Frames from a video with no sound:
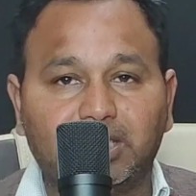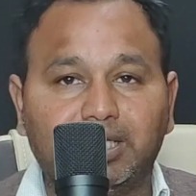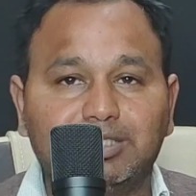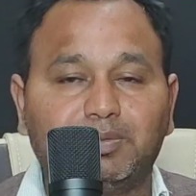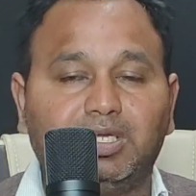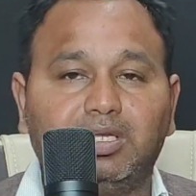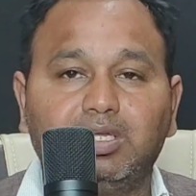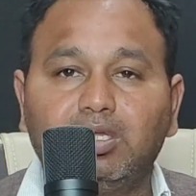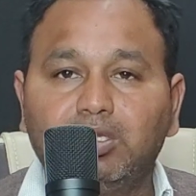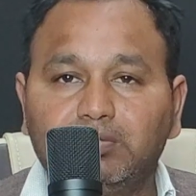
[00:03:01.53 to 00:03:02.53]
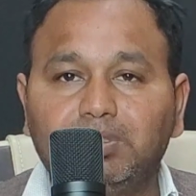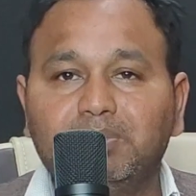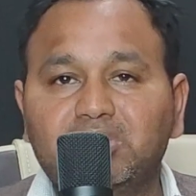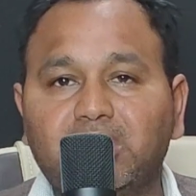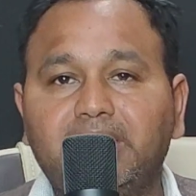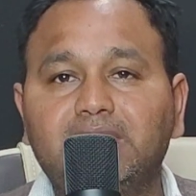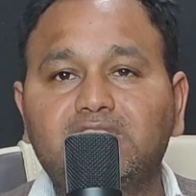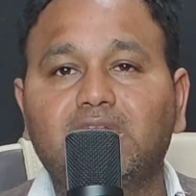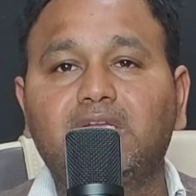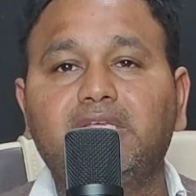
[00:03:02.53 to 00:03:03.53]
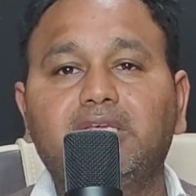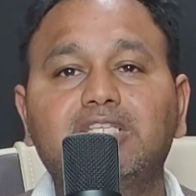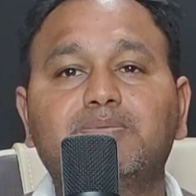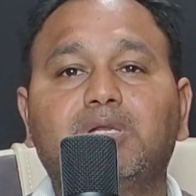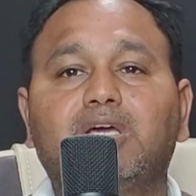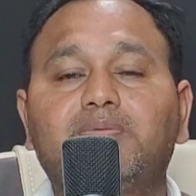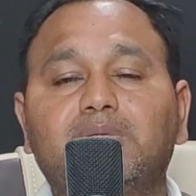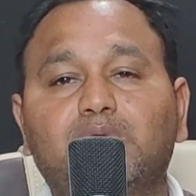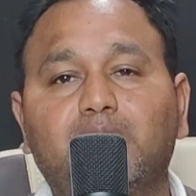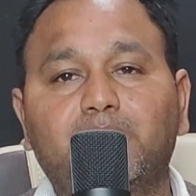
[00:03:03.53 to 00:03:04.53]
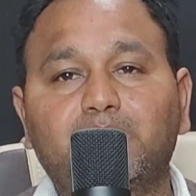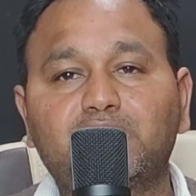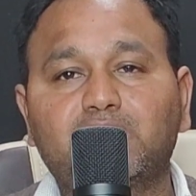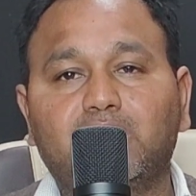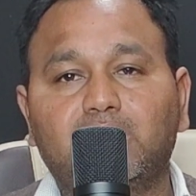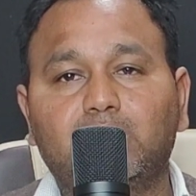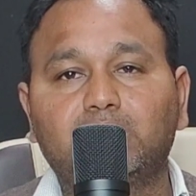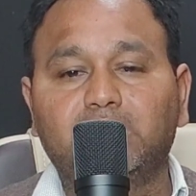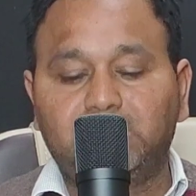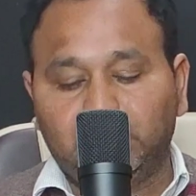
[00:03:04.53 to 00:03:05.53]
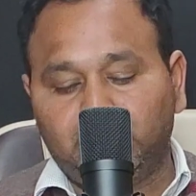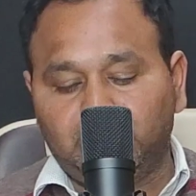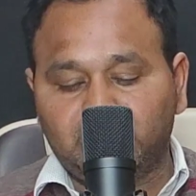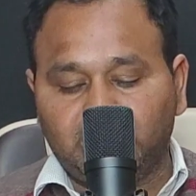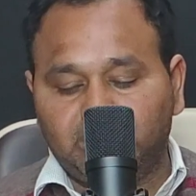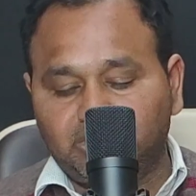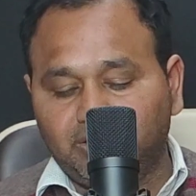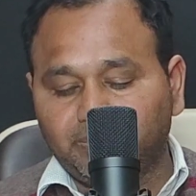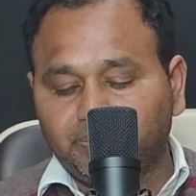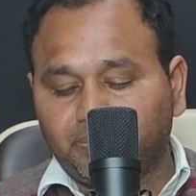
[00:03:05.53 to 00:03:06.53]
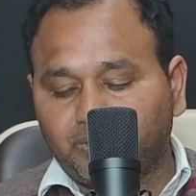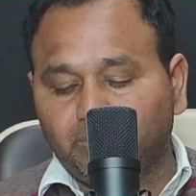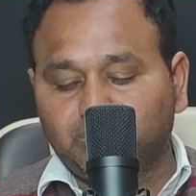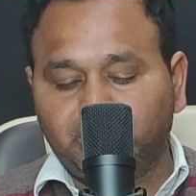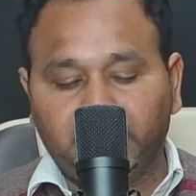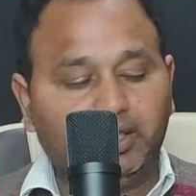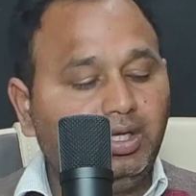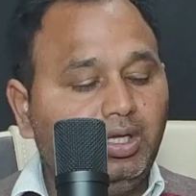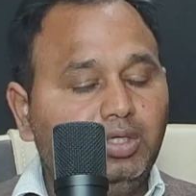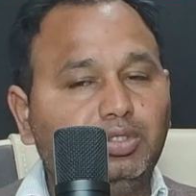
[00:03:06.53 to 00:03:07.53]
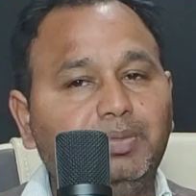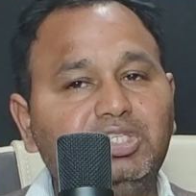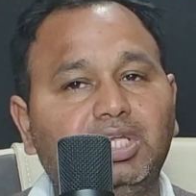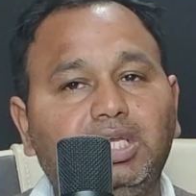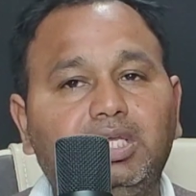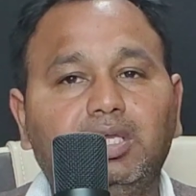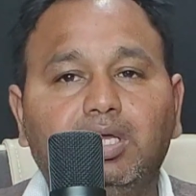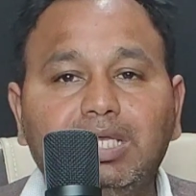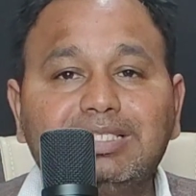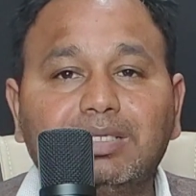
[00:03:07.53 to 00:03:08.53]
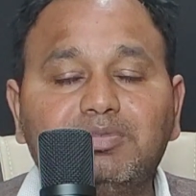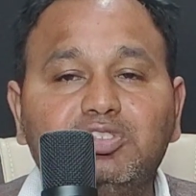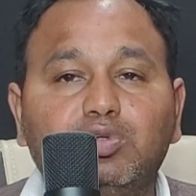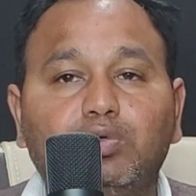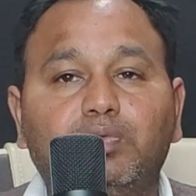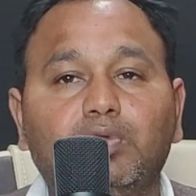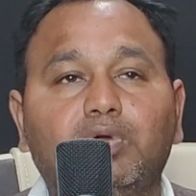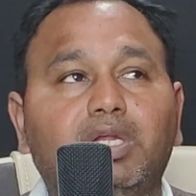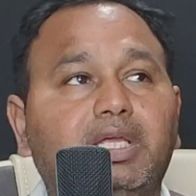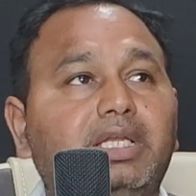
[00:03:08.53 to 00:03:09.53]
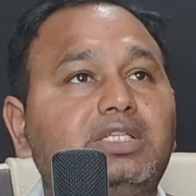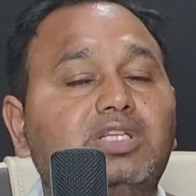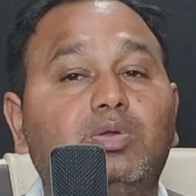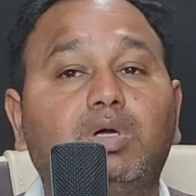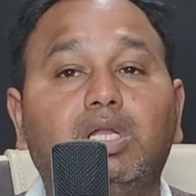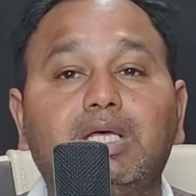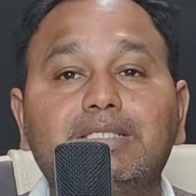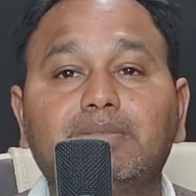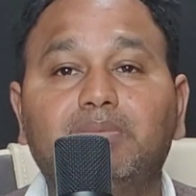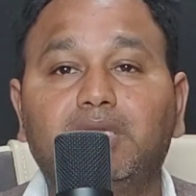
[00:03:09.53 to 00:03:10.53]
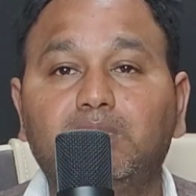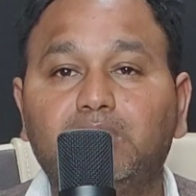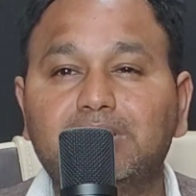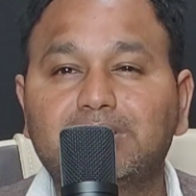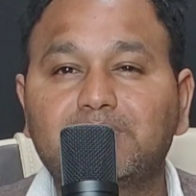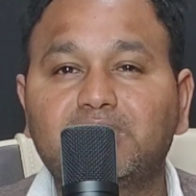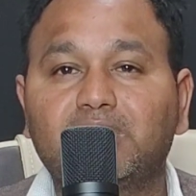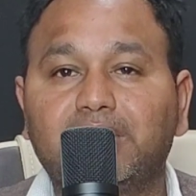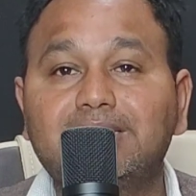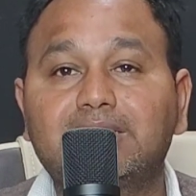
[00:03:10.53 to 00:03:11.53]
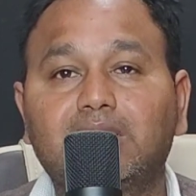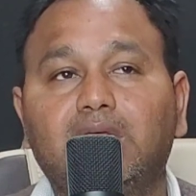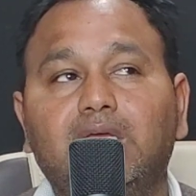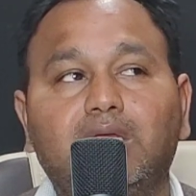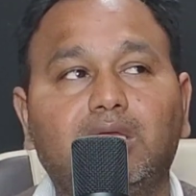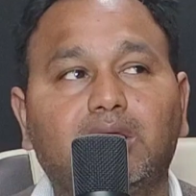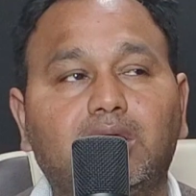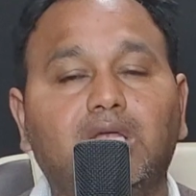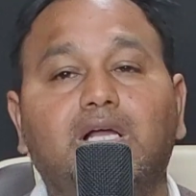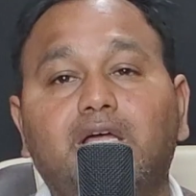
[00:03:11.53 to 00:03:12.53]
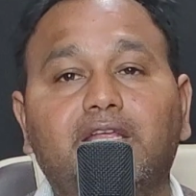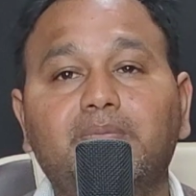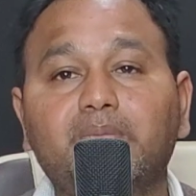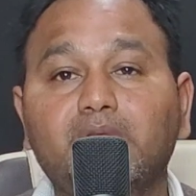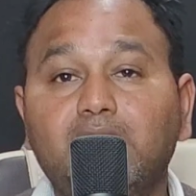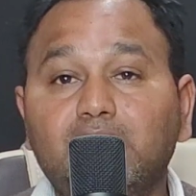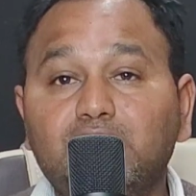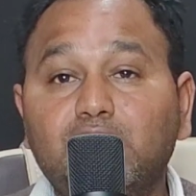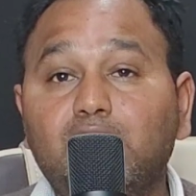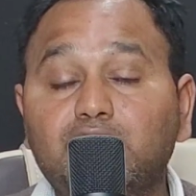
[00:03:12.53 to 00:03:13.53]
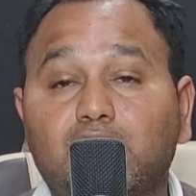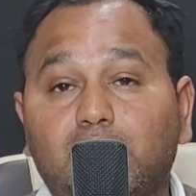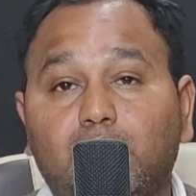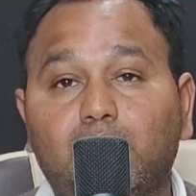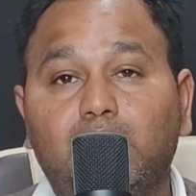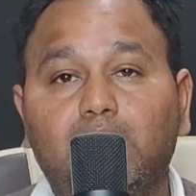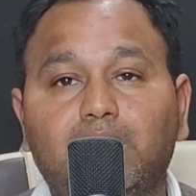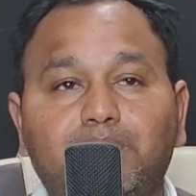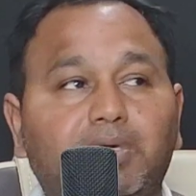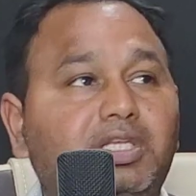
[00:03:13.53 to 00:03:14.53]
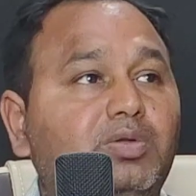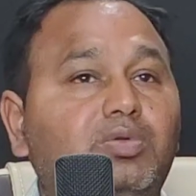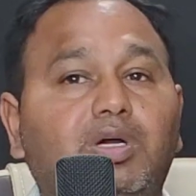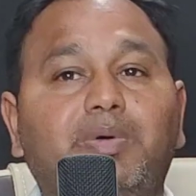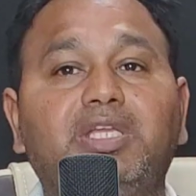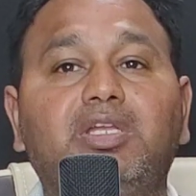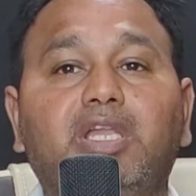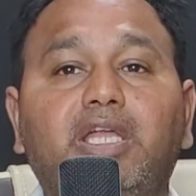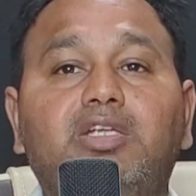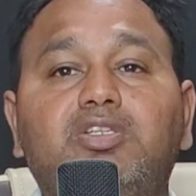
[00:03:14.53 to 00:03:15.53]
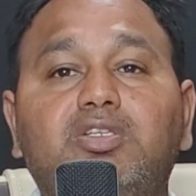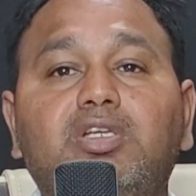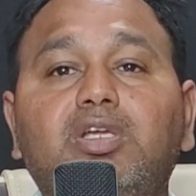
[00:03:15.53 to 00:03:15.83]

करना है किस प्रकार फिल्में चलाएं चलानी है किस प्रकार फिल्मों का प्रमोशन करना होता है ये उनकी स्ट्रेटजी होती है तो बेसिकली इन सब चीज़ों को फॉलो कर कर ही शाहरुख खान आज बॉलीवुड के सबसे रईस कलाकार हैं छः हज़ार करोड़ का पर ईयर उनका भाई नेट